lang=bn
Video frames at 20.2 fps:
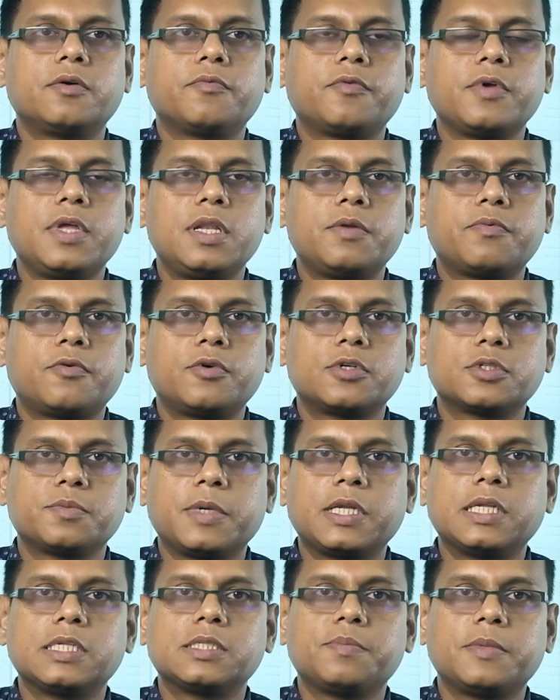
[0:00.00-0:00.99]
ফিল্ড ফোর্স
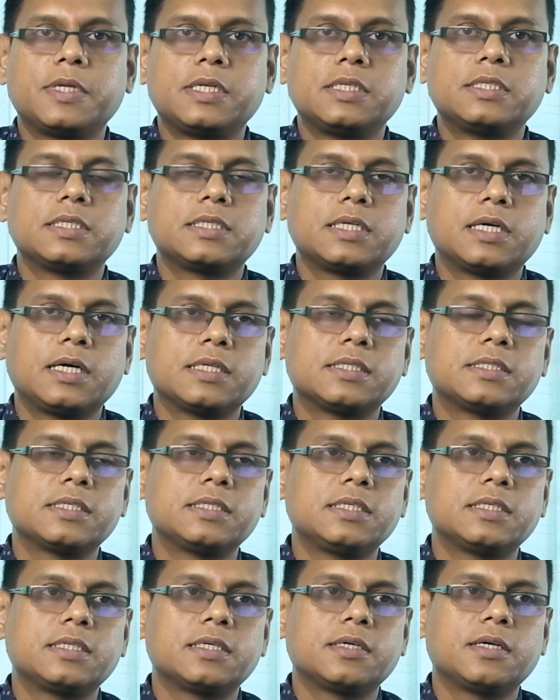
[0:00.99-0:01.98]
ম্যানেজমেন্ট যেটা আছে
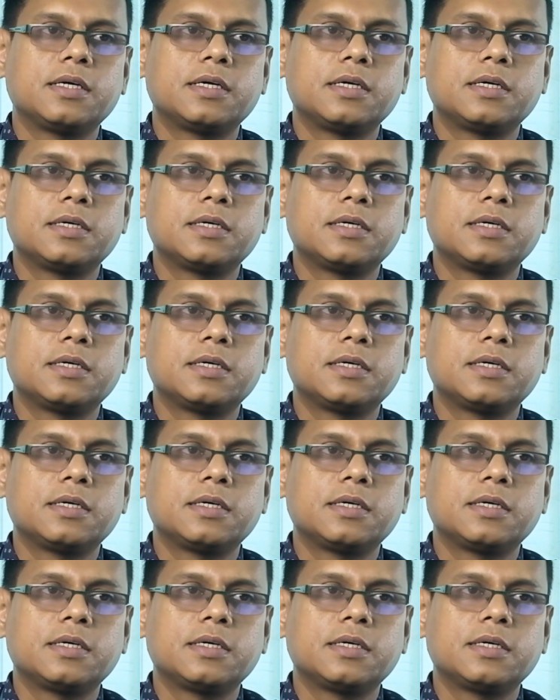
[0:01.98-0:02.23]
যেটা